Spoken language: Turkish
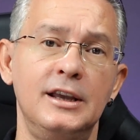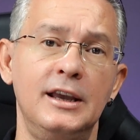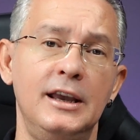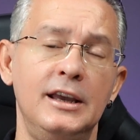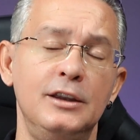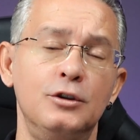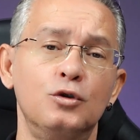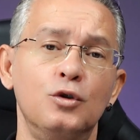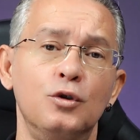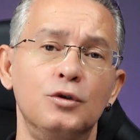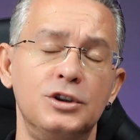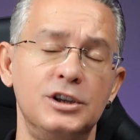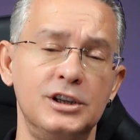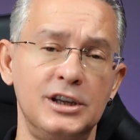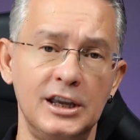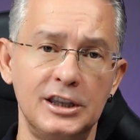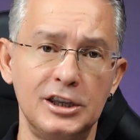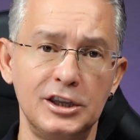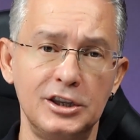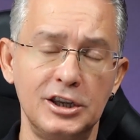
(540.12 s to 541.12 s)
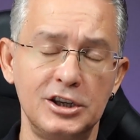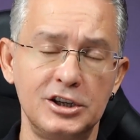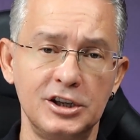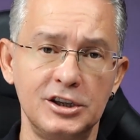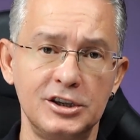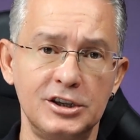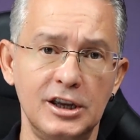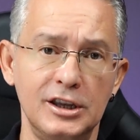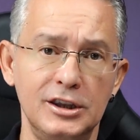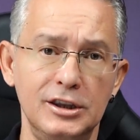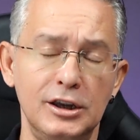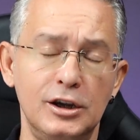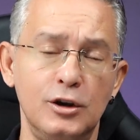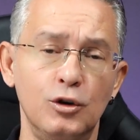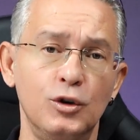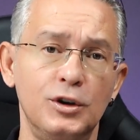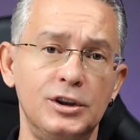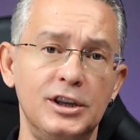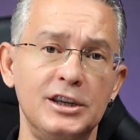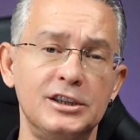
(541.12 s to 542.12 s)
Edison şirketinde çalışan
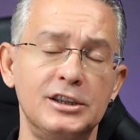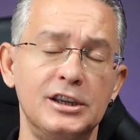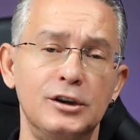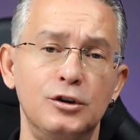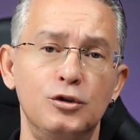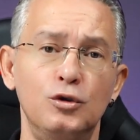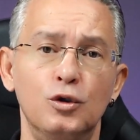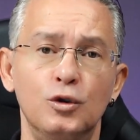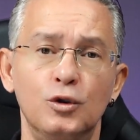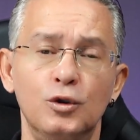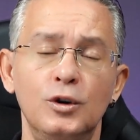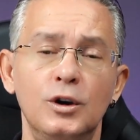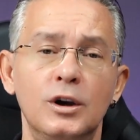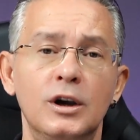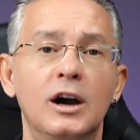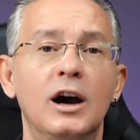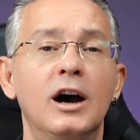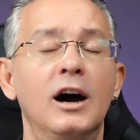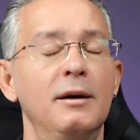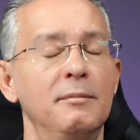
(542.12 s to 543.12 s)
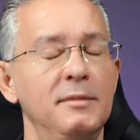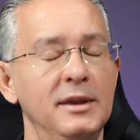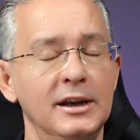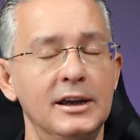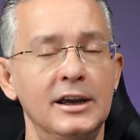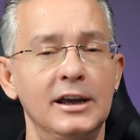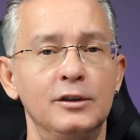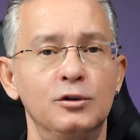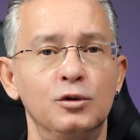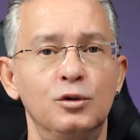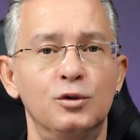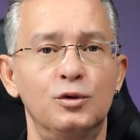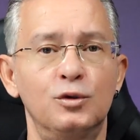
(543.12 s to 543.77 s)
Nikola Tesla'nın yolu Amerika'ya doğru